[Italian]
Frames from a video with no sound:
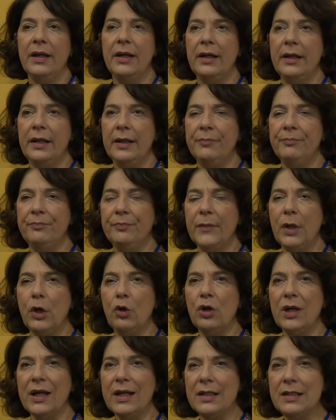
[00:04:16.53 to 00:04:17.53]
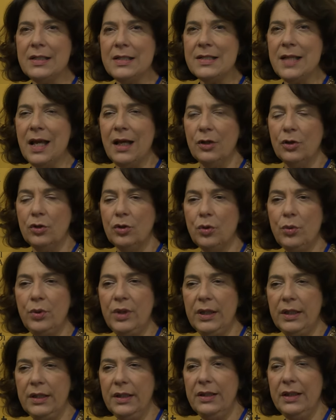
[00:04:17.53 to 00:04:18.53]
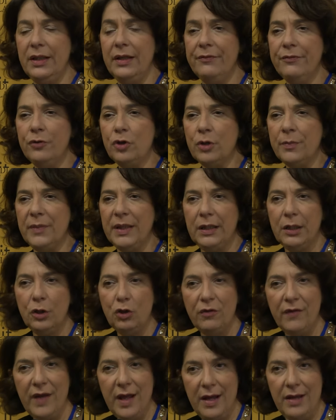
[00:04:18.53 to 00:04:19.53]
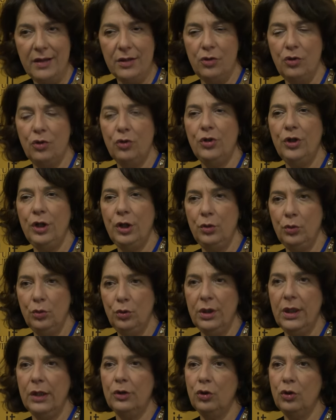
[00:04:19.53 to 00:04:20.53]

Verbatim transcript: ehm, organizzando quindi delle forme di governo in un